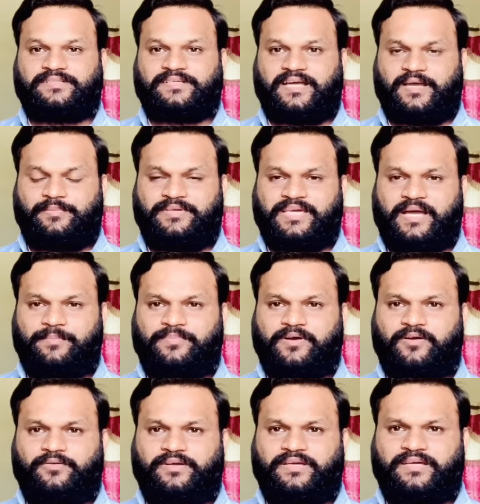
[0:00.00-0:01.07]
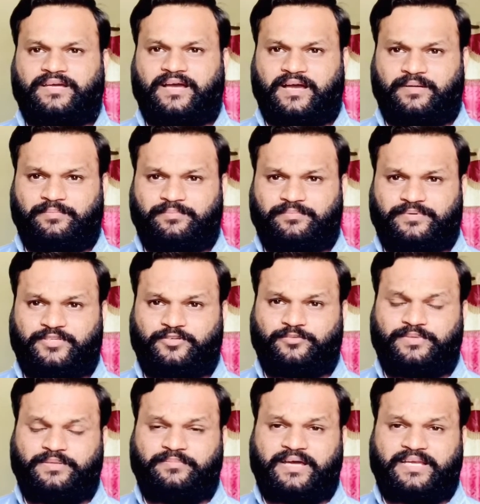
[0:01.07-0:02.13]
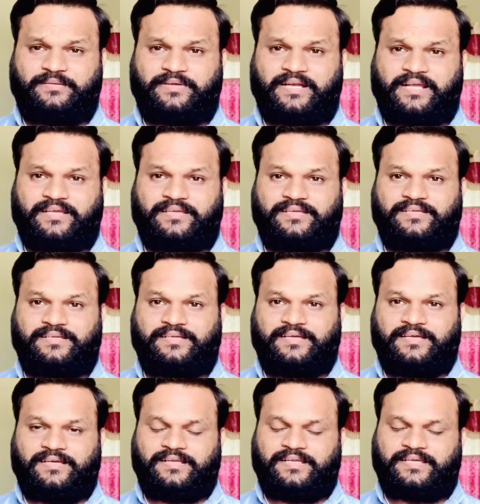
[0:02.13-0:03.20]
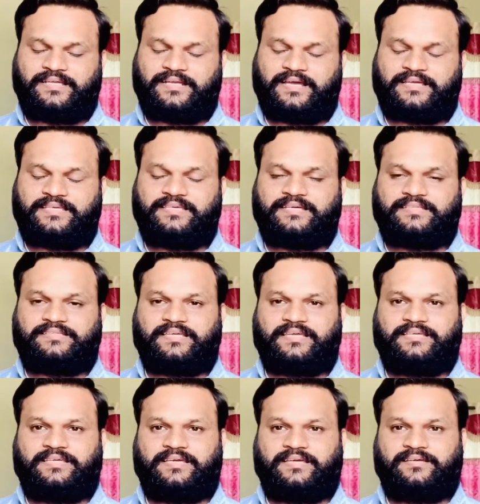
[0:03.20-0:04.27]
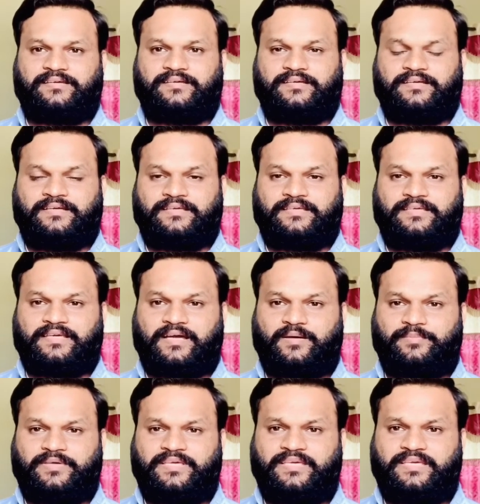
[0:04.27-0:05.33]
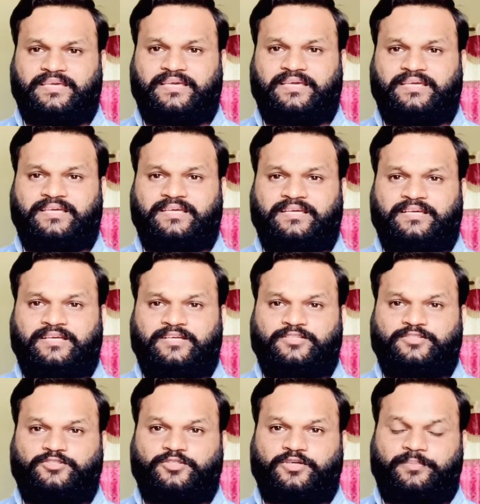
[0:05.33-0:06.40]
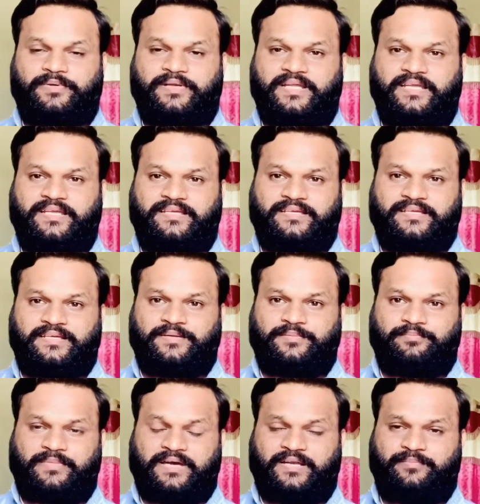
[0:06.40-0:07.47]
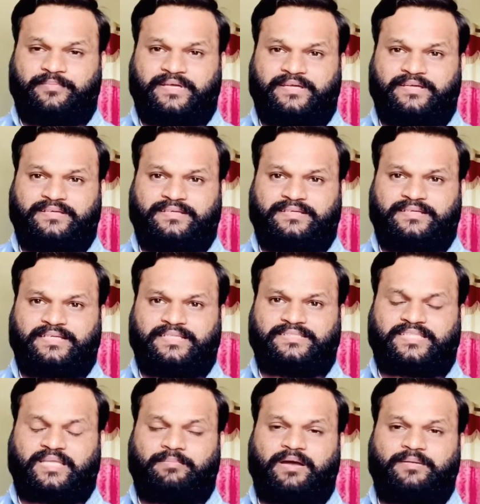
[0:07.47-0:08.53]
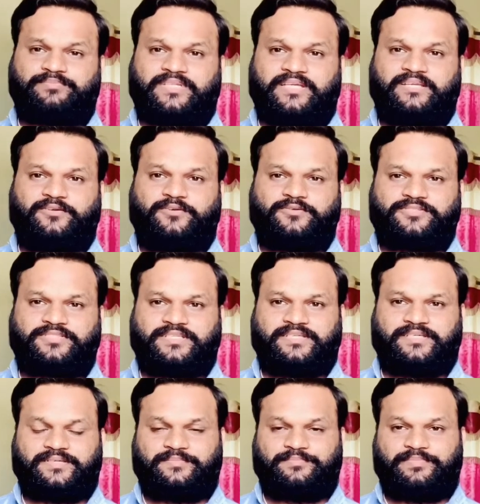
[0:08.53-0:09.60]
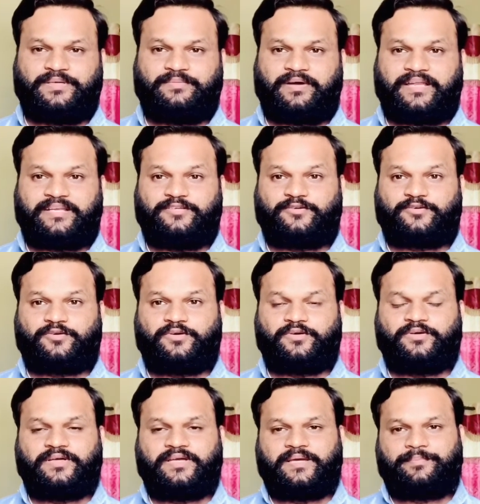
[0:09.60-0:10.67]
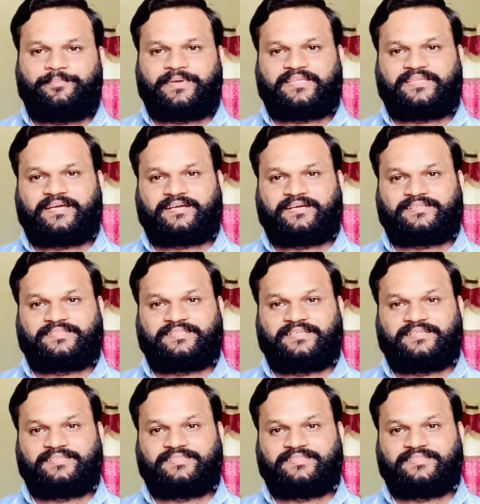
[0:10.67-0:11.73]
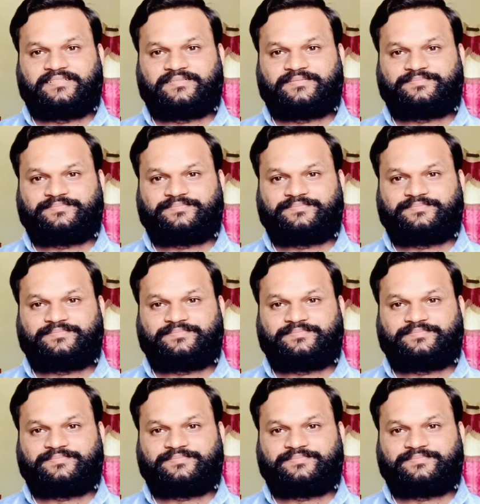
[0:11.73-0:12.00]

अभी आप कहोगे हम क्यों बीमारी बनाएंगे लेकिन हकीकत यही है कि हम ही हैं जो अपने मन में इन तमाम तरीक़ों से बीमारियों को पैदा करते रहते हैं